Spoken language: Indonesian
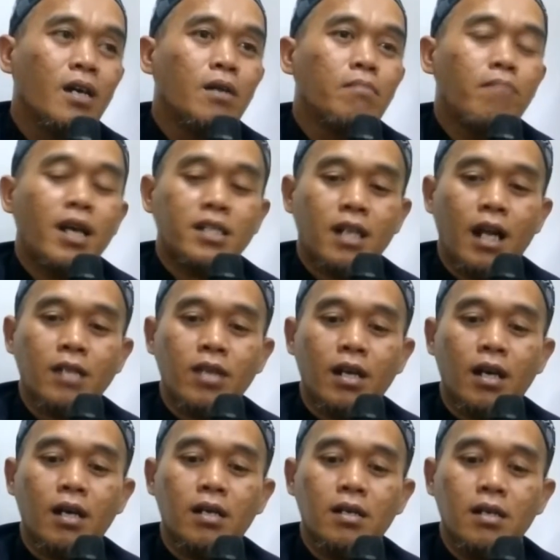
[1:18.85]
masalah
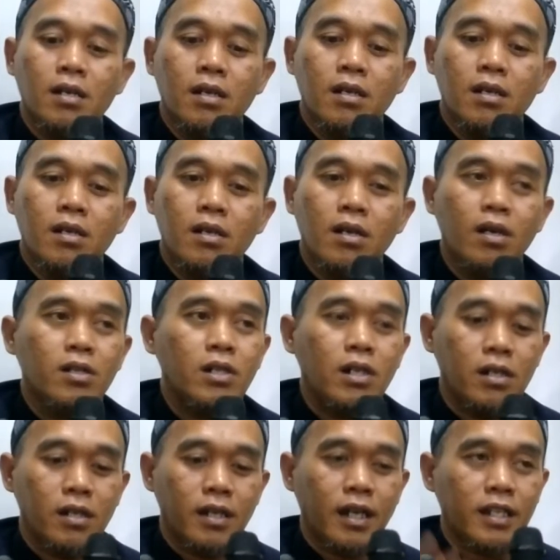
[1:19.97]
antara eh,
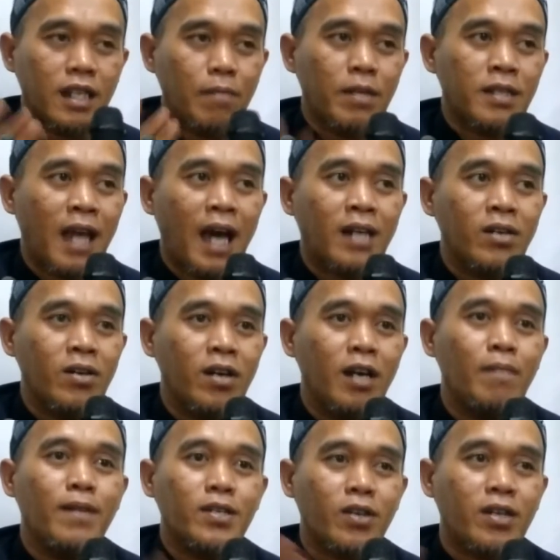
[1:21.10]
kita minta ano eh
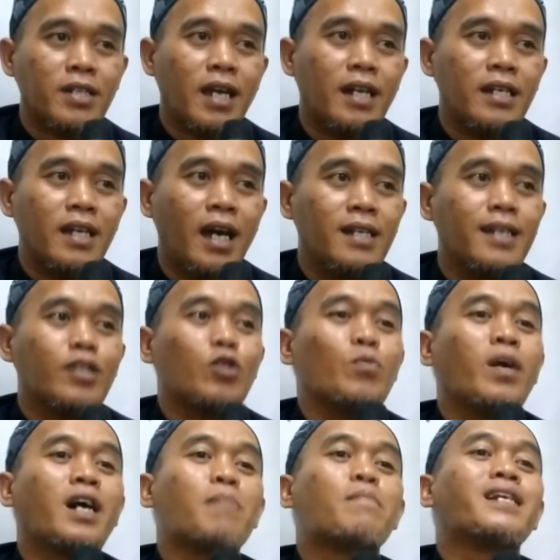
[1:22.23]
besok kejadian itu
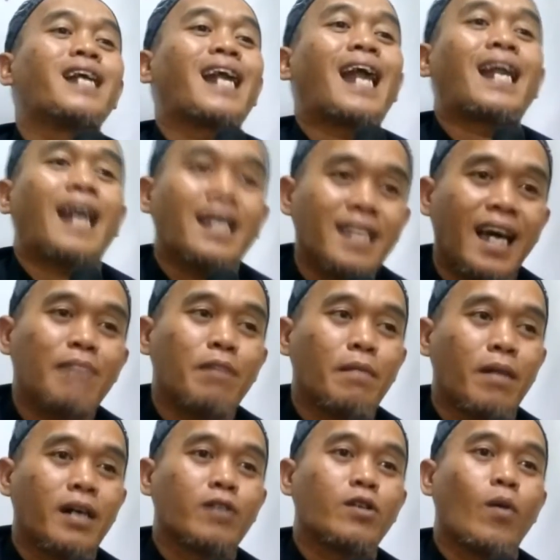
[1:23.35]
mah kebenaran aja
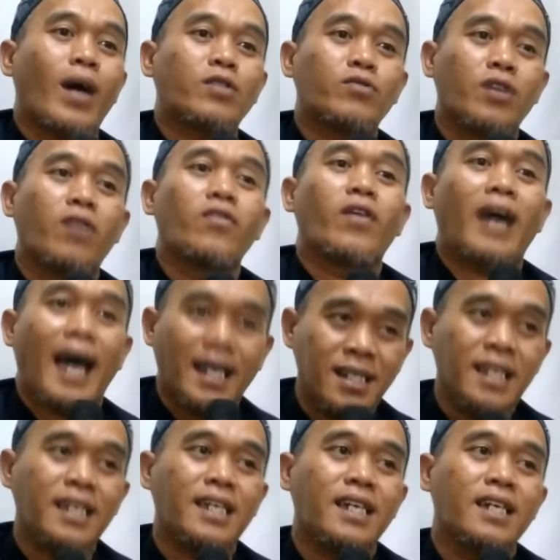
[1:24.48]
memang udah waktunya Allah iya,
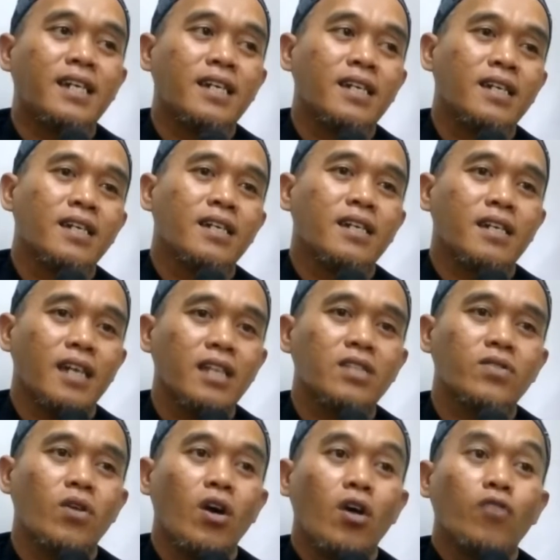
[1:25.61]
kasih iya,
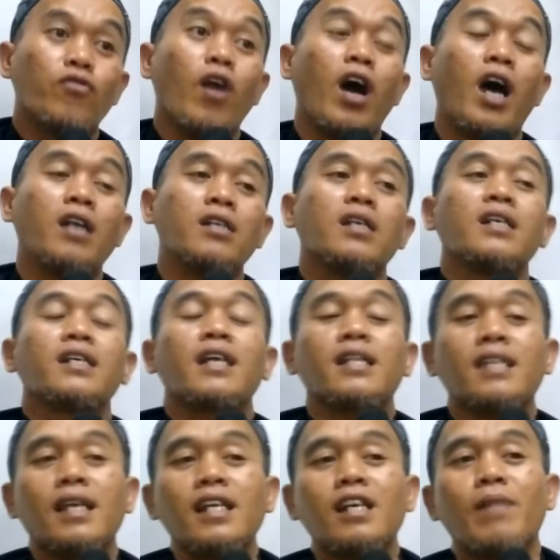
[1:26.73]
gitu jangan
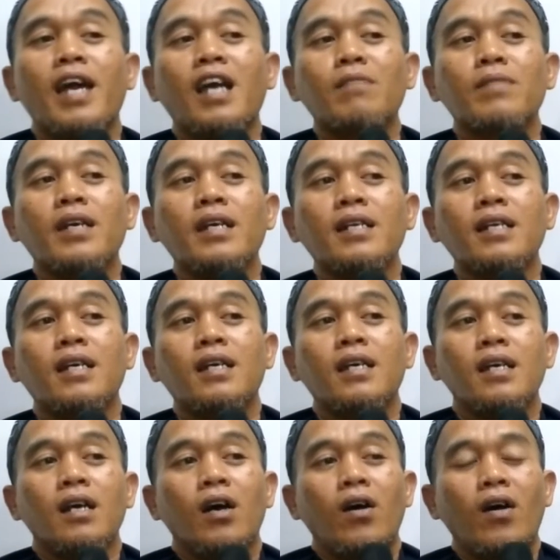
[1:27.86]
kita ini kebanyakan begini
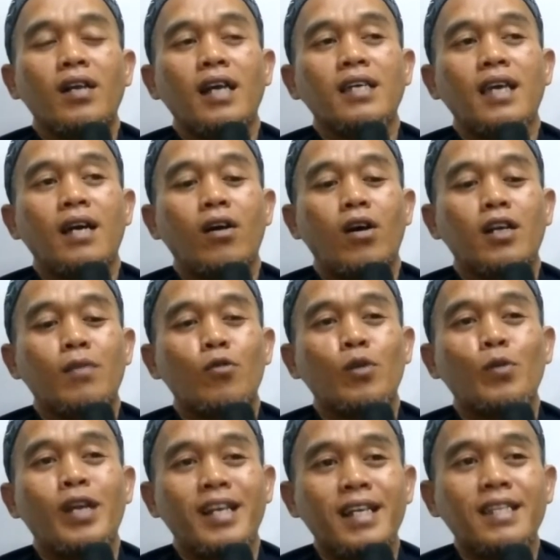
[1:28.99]
orang yang orang mau
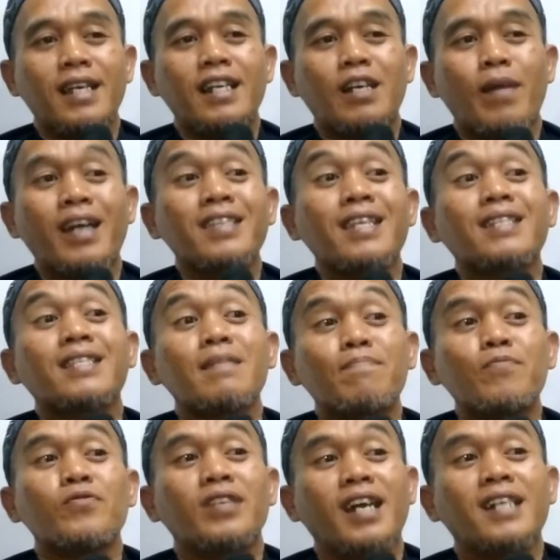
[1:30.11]
nembel kita ini kebanyakan
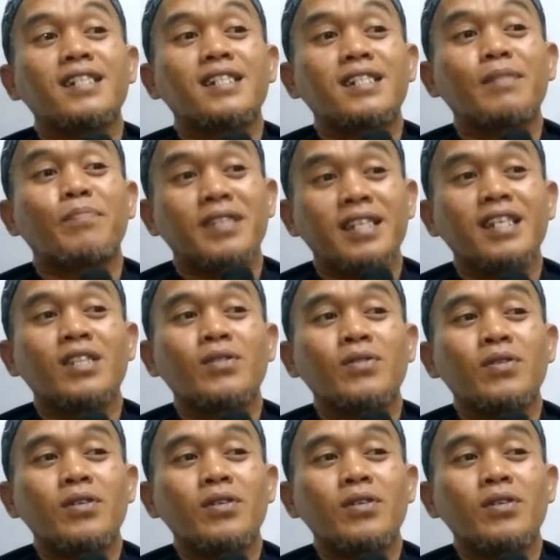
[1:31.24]
tertipu dengan seperti itu